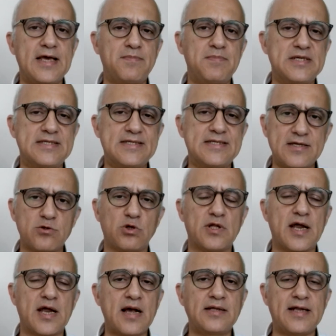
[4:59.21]
tek bir ses
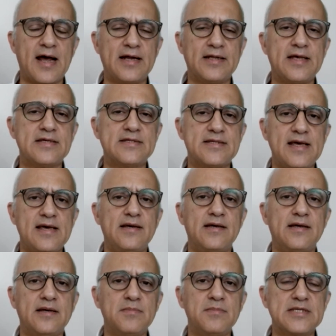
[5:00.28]
olarak neredeyse
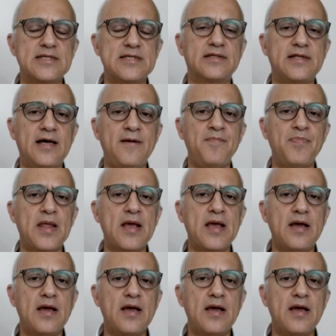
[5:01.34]
e, Mısır'da